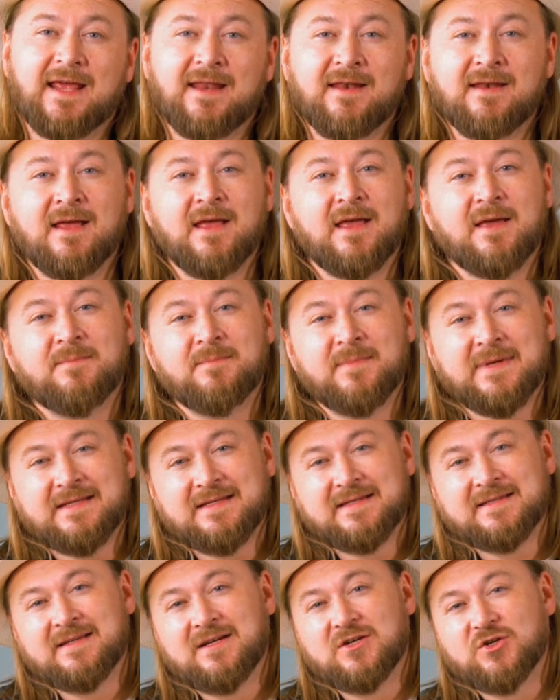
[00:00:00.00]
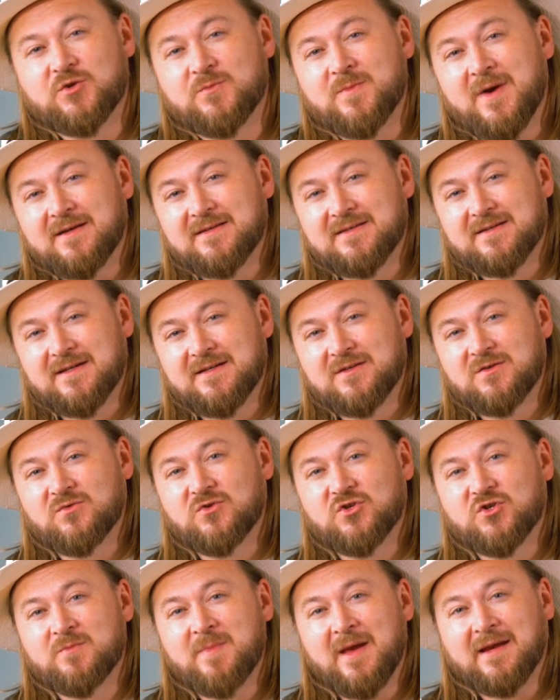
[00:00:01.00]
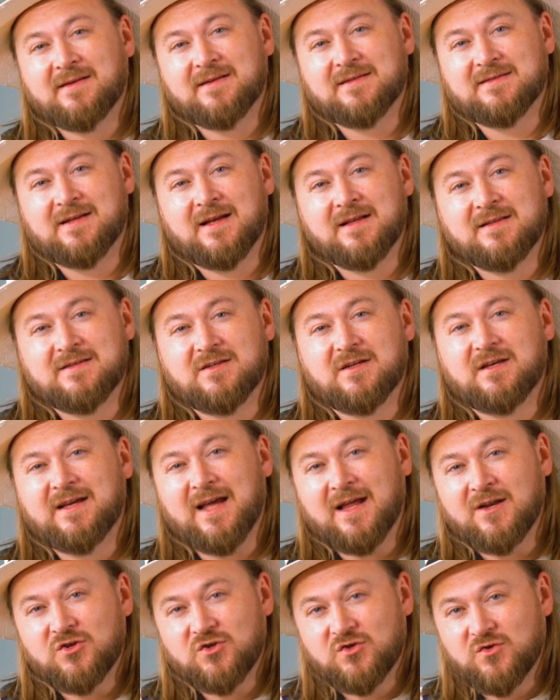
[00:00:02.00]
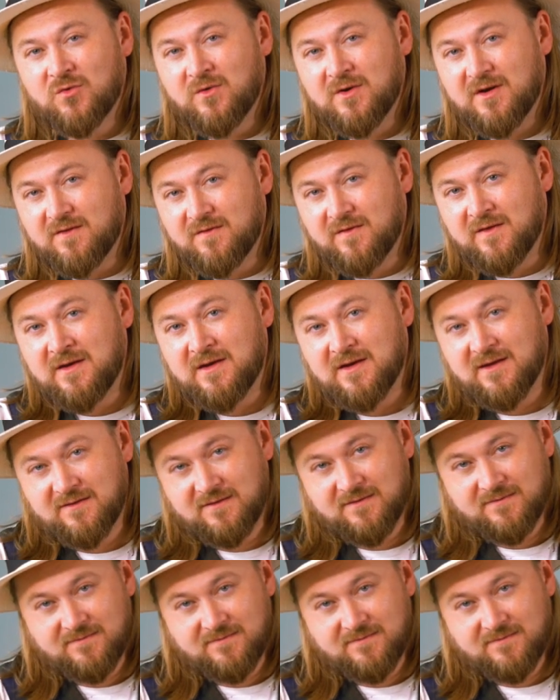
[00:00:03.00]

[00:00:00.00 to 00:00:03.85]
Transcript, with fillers: denn mit diesen Geschmacksrichtungen schmeckt das Ganze ganz schön raffiniert.